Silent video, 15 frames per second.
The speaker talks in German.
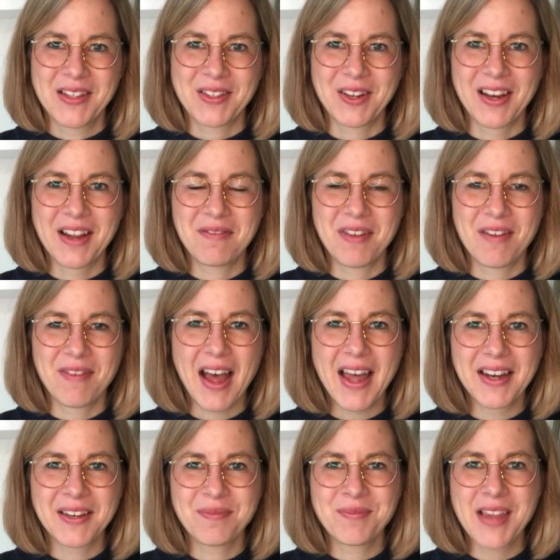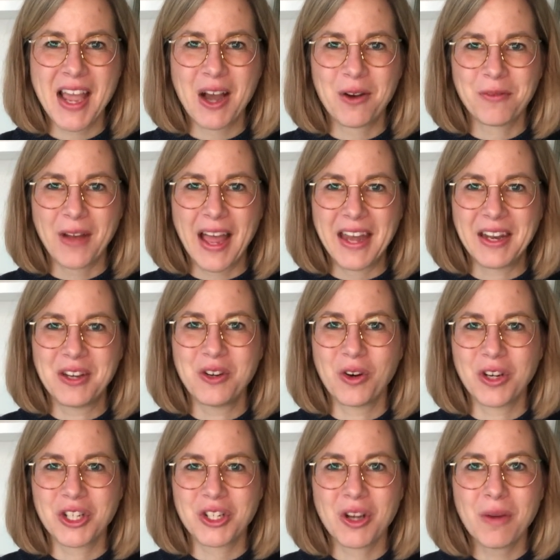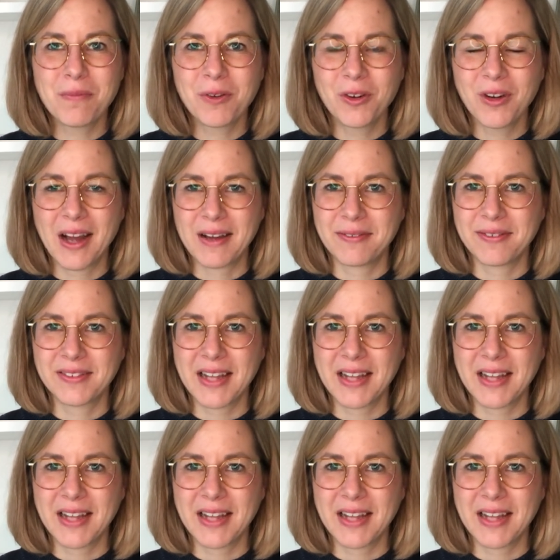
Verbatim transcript: sondern wir warten auf eine neue Schöpfung, auf,